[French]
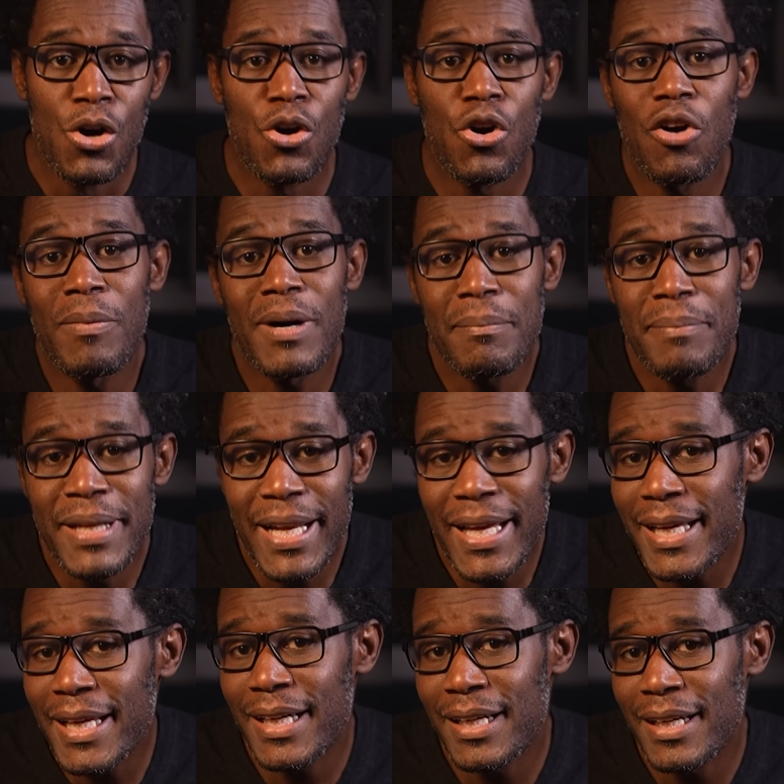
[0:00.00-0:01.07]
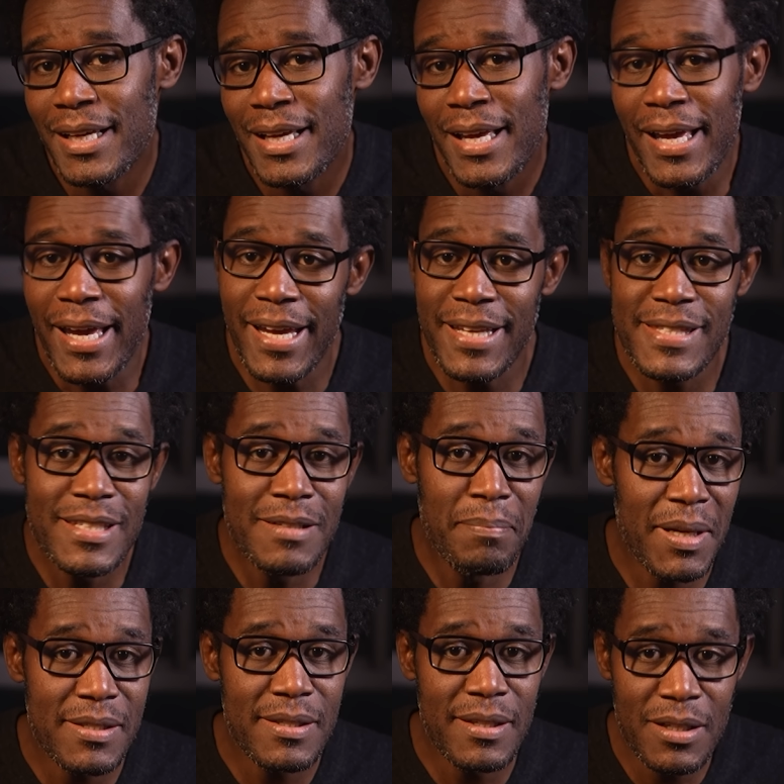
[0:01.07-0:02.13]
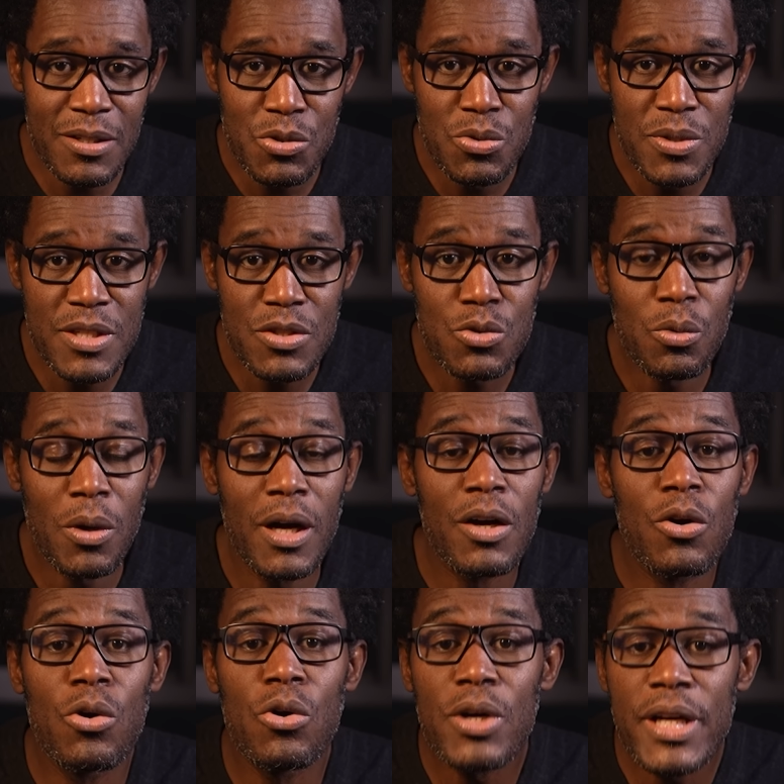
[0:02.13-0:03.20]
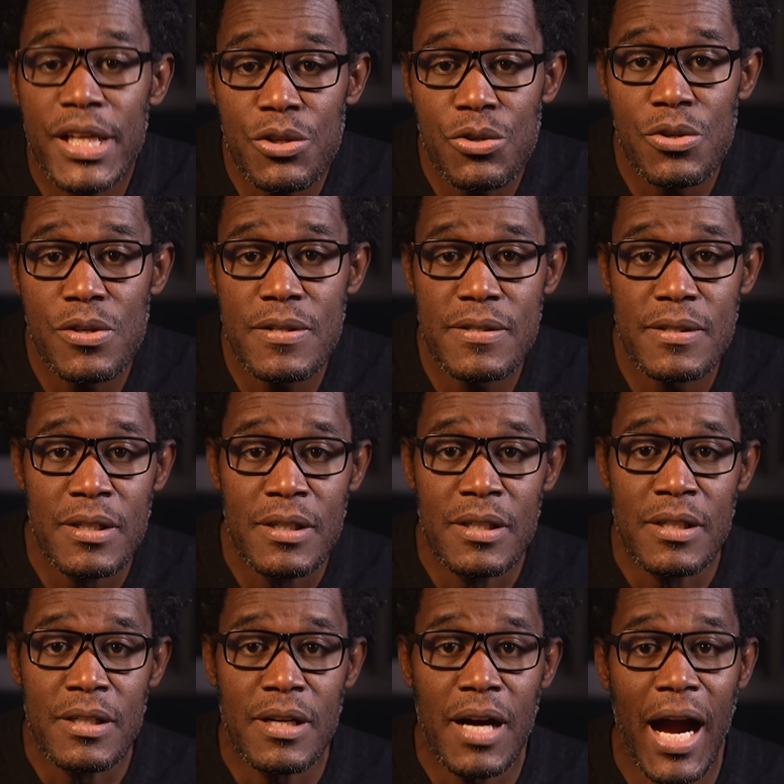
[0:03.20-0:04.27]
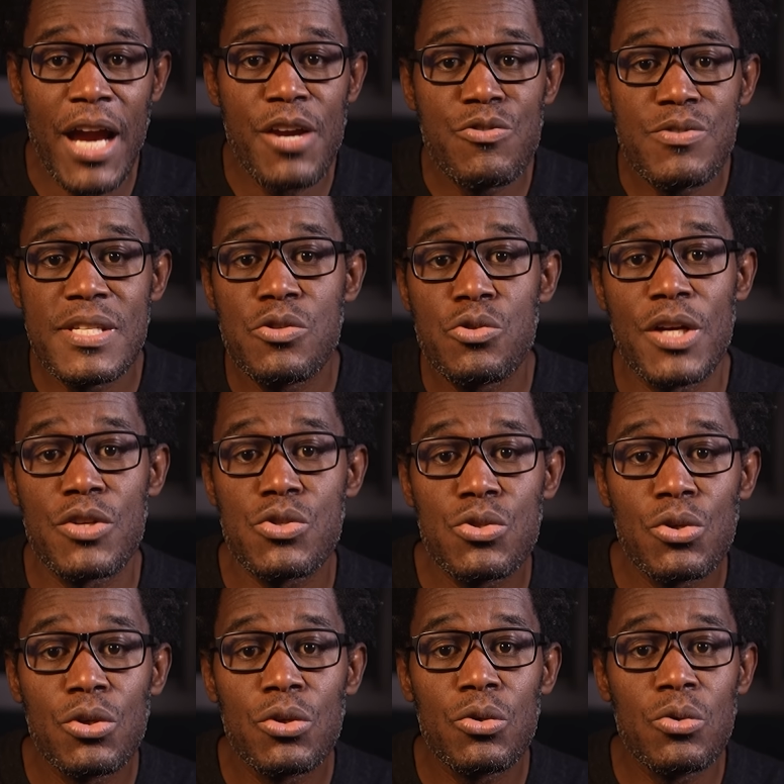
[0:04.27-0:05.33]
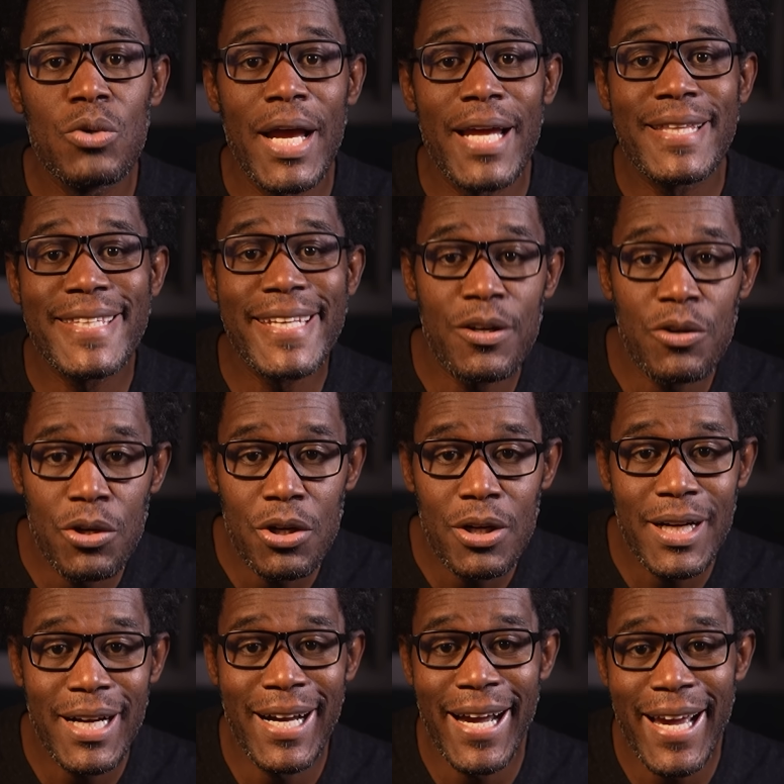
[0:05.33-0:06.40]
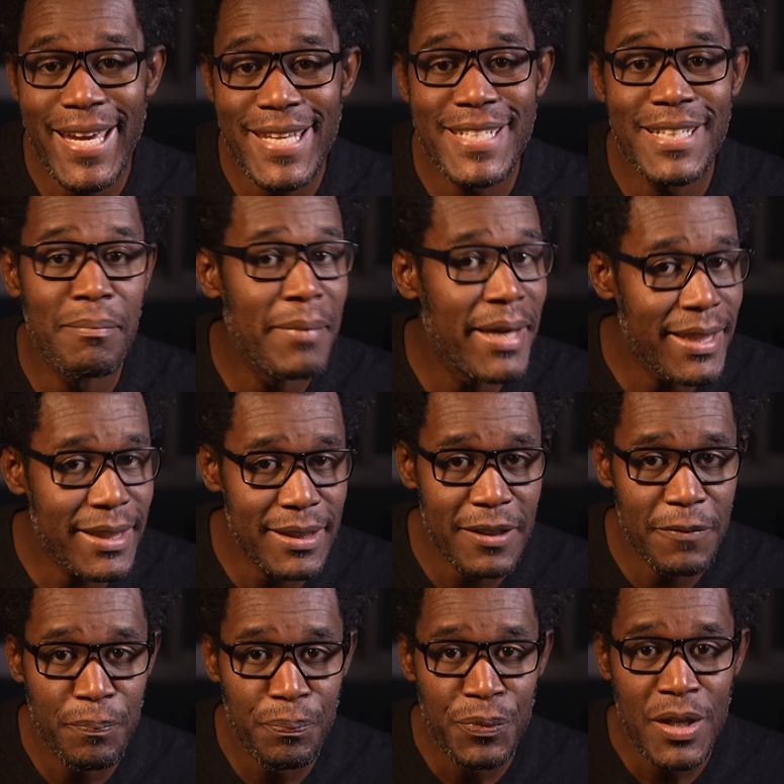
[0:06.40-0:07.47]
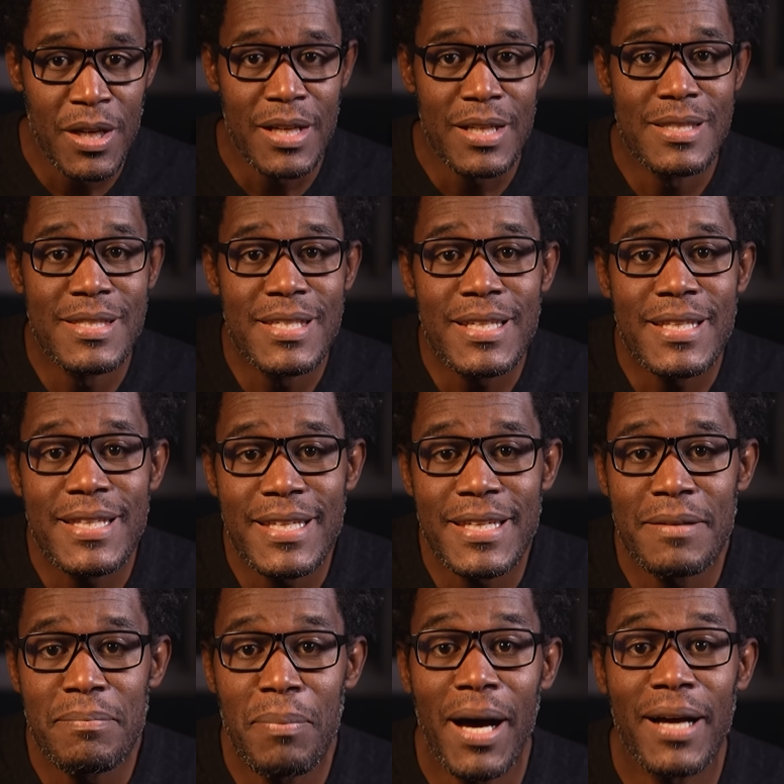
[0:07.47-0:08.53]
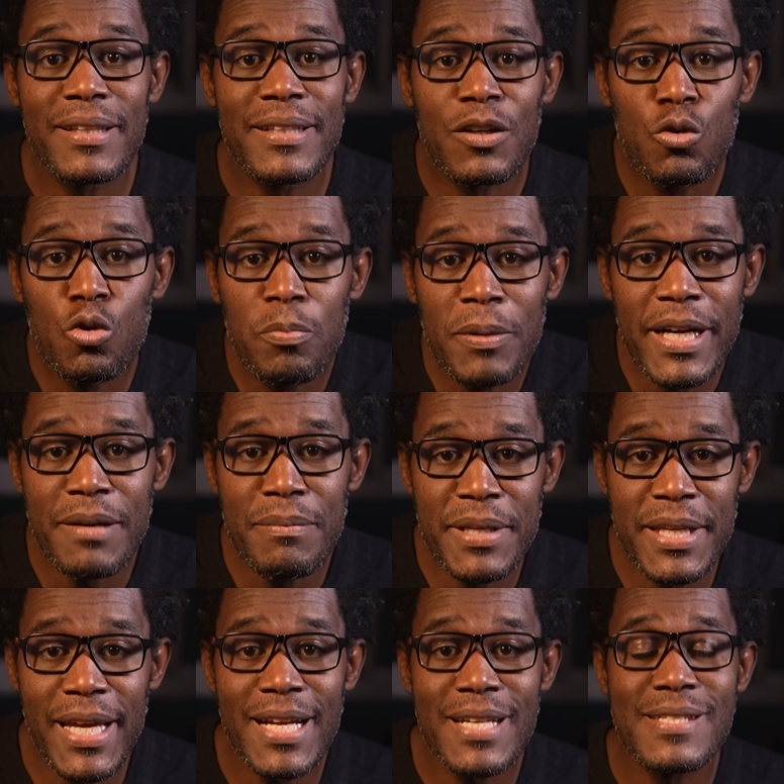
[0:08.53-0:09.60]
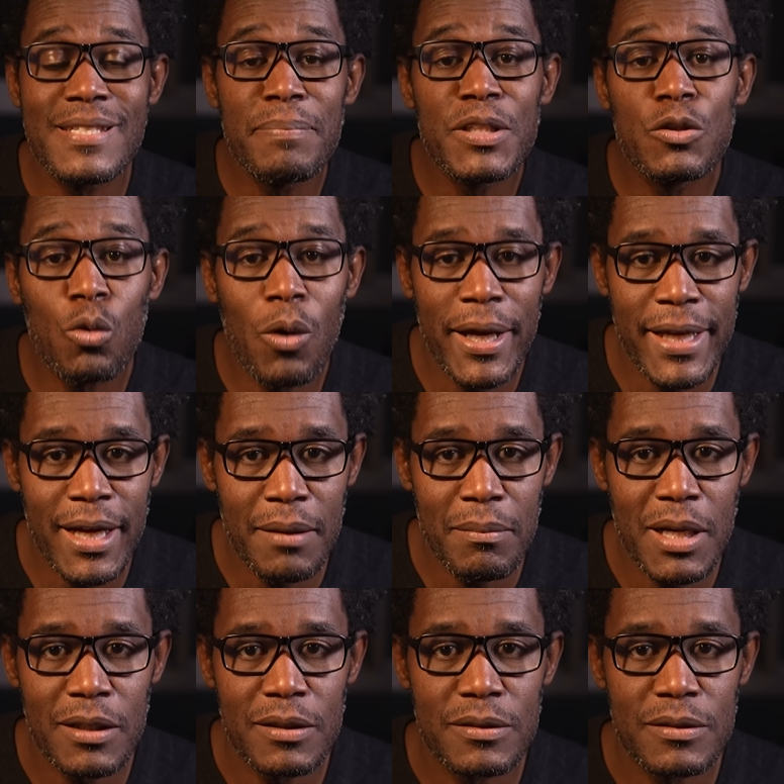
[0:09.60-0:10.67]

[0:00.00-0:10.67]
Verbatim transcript: Comment Bel Air est-il passé d'une histoire glorieuse à une situation où la terreur règne en maître dictées par des groupes criminels impitoyables.